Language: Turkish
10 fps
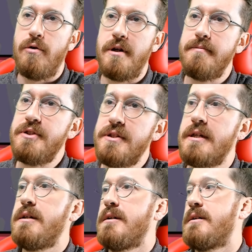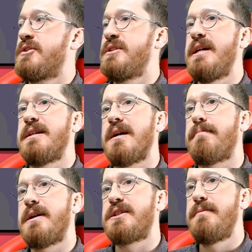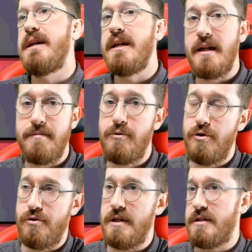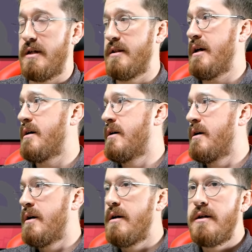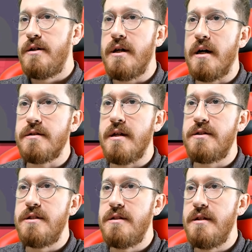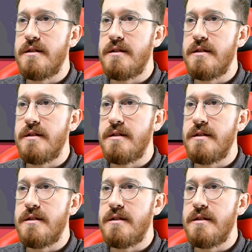oynamıştık. Şimdi hesaplaşmaya girelim diyoruz Hasan'la. Hasan şimdi